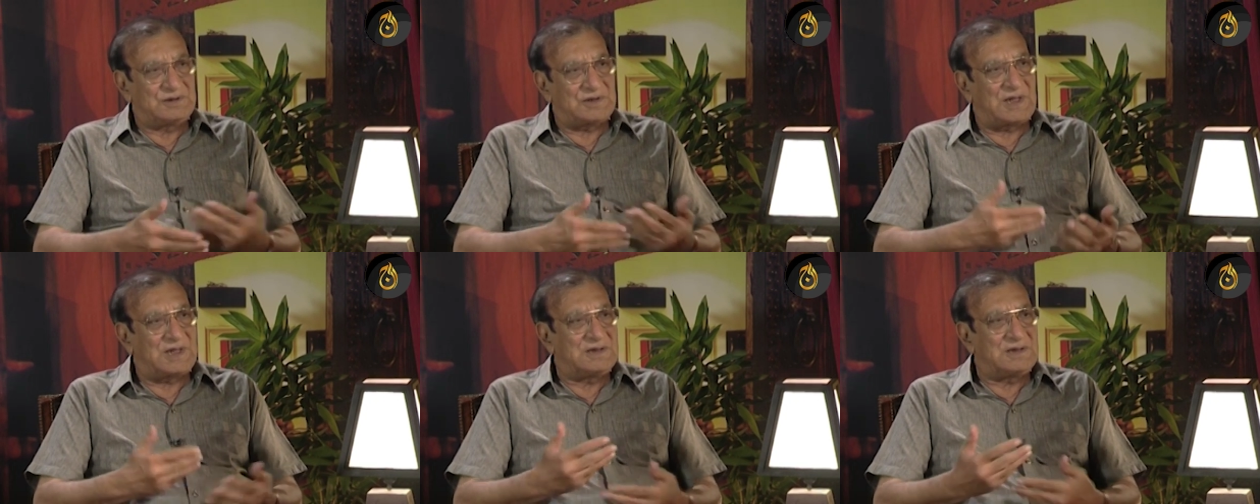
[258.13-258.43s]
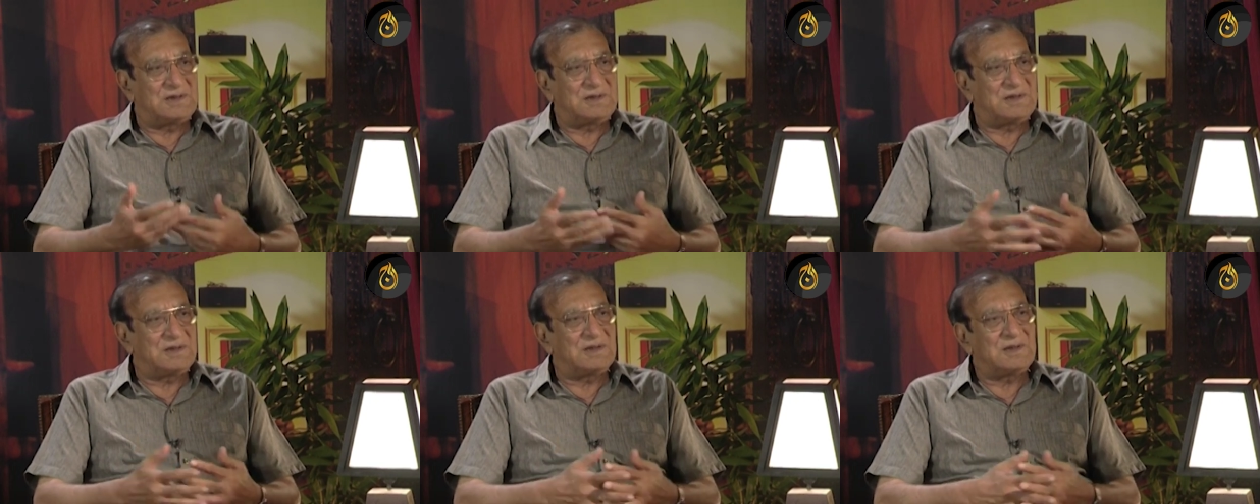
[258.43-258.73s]

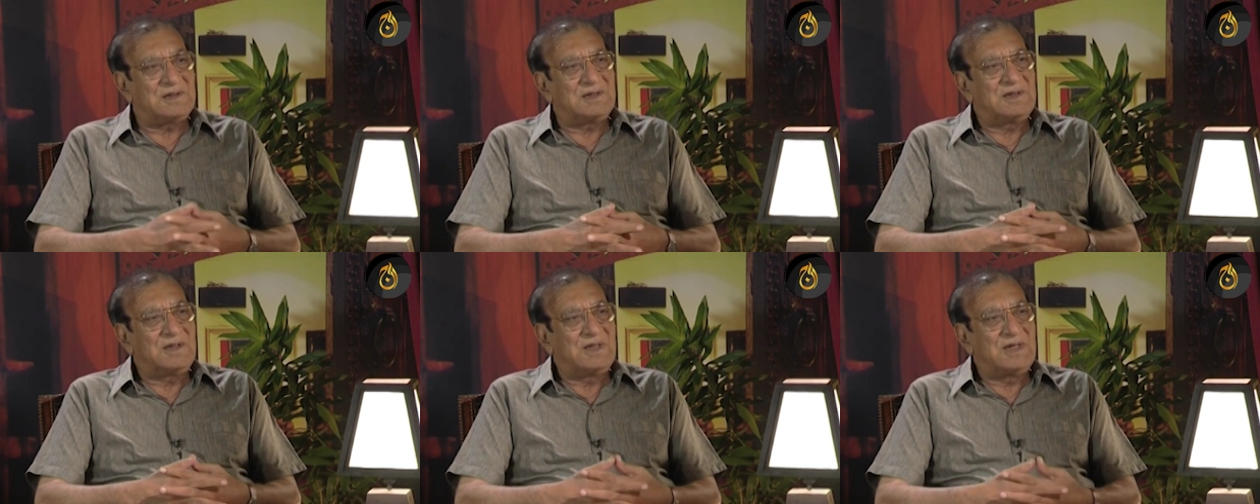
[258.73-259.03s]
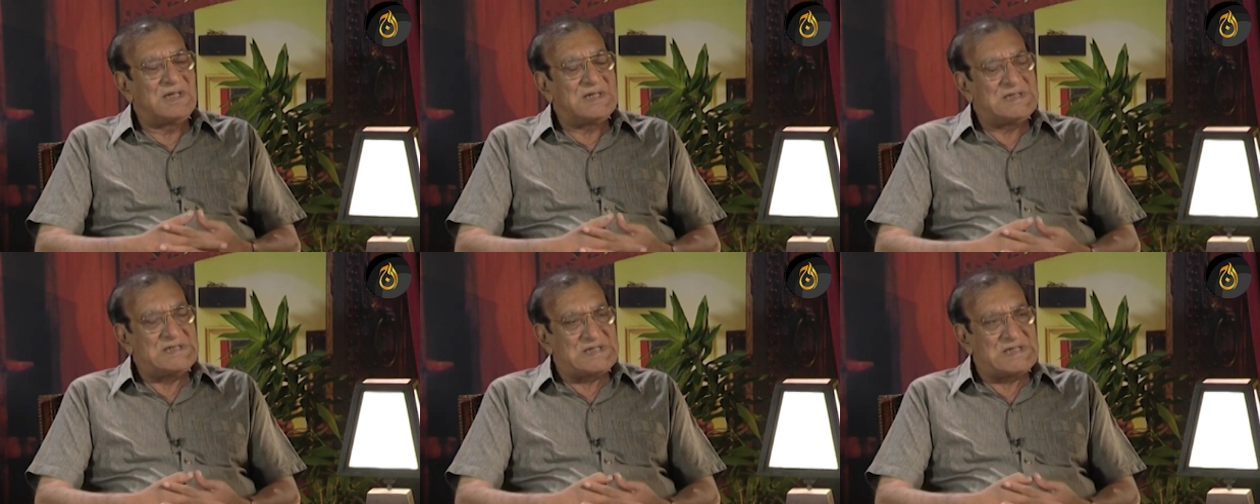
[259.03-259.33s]
शायरी का
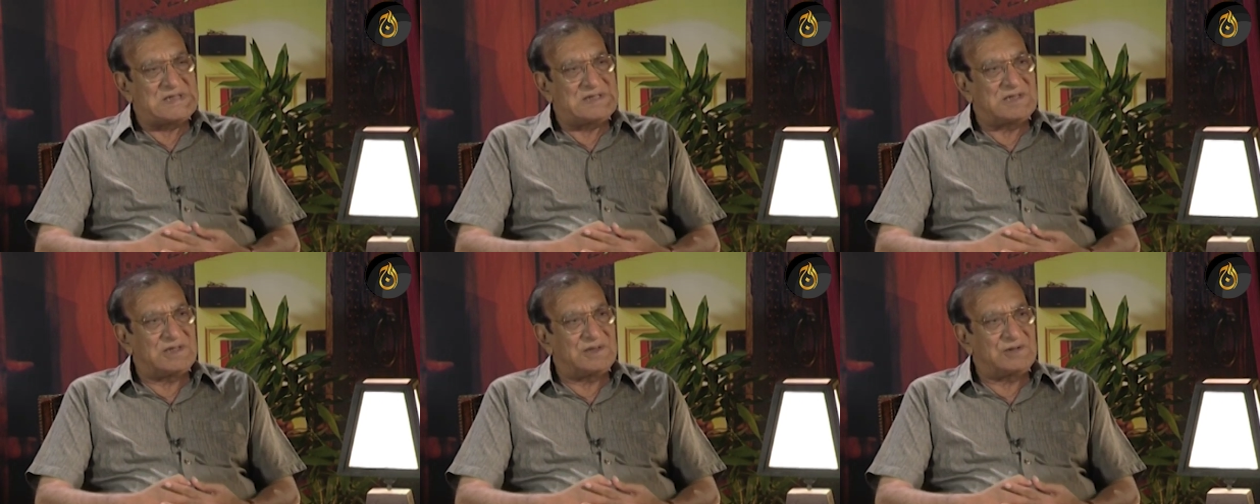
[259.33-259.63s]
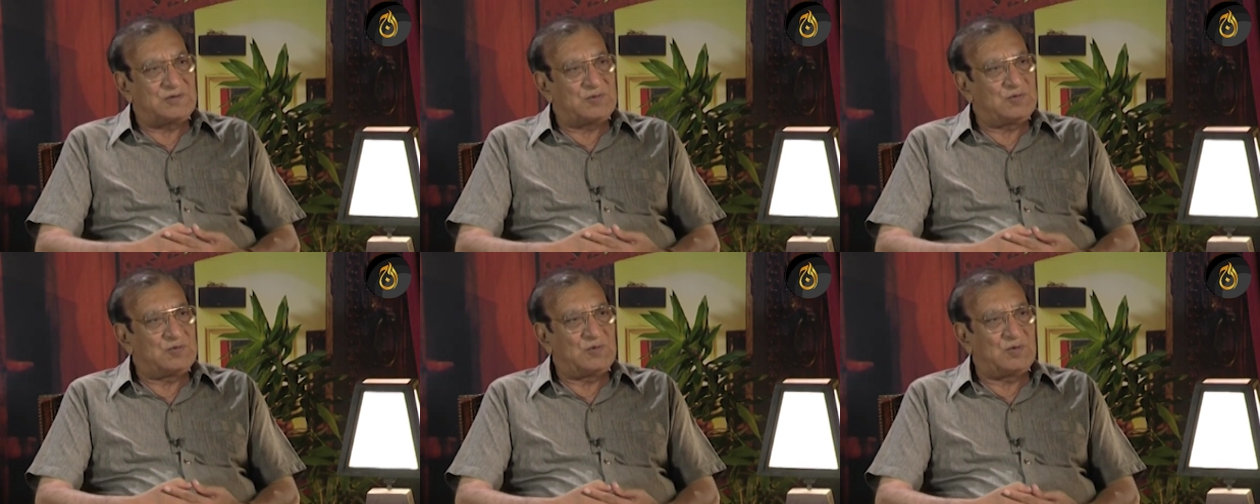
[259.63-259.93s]
सिलसिला
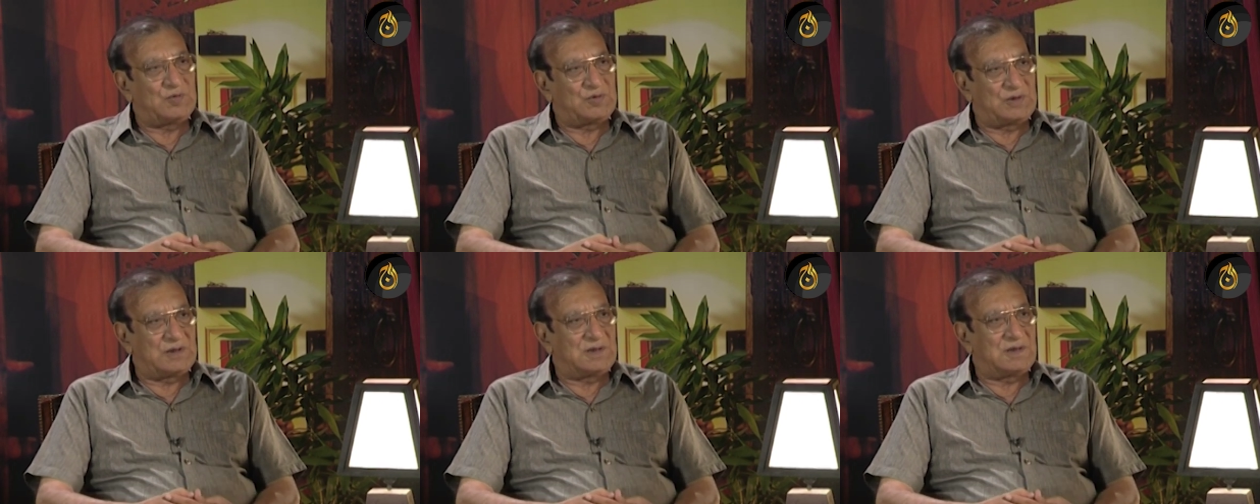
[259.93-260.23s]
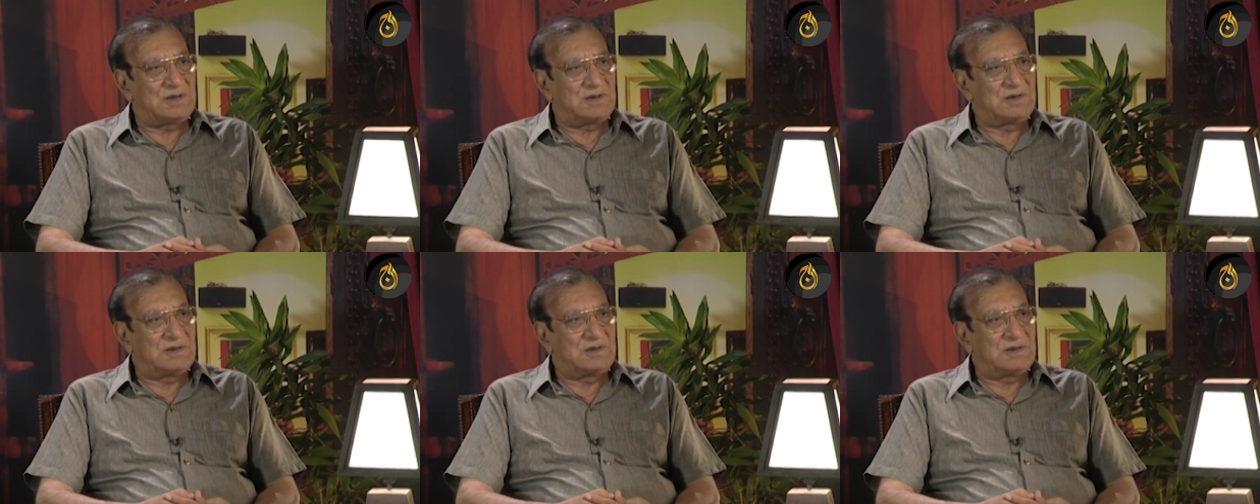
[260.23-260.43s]
शुरू हो गया